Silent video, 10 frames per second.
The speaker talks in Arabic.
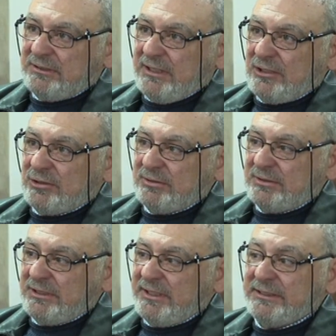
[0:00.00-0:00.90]

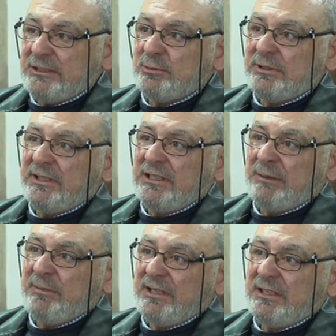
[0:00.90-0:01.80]
إحضارهم إحضار الأدوية
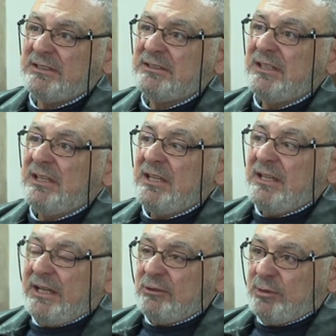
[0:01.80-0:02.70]
إلى أماكن
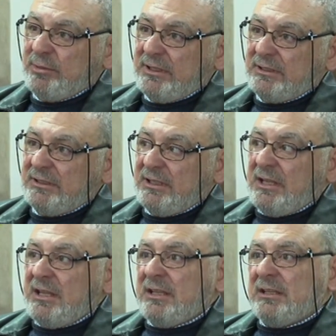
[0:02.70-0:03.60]
الوباء
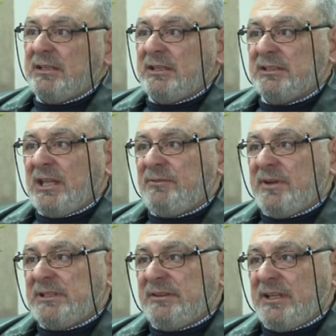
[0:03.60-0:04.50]

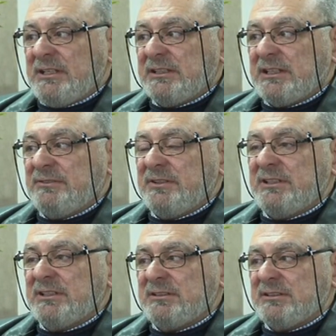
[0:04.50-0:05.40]
إضافة إلى ذلك
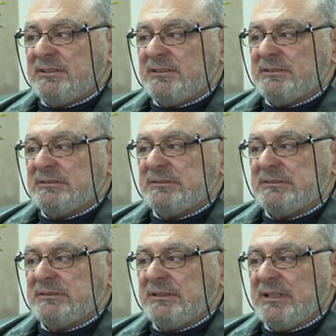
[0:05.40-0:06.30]
كيفية آه،
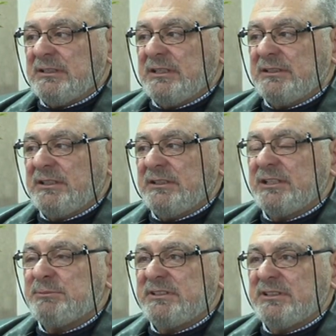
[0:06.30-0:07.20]
يعني أيضا
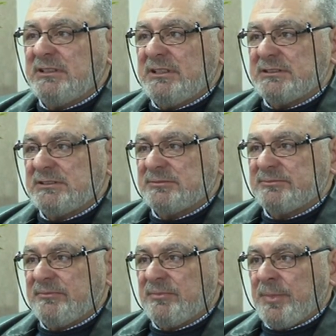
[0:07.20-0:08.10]
خدمة الناس
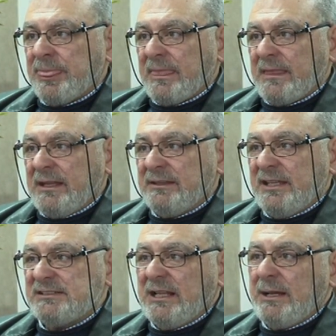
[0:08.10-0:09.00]

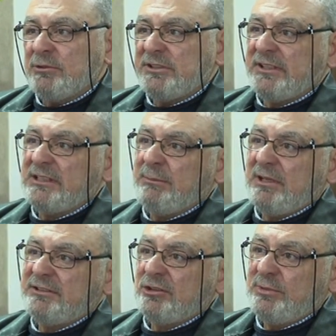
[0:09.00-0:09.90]
الناس لها
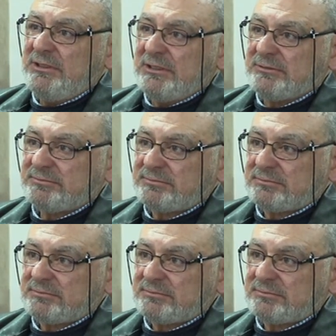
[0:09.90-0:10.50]
متطلبات يومية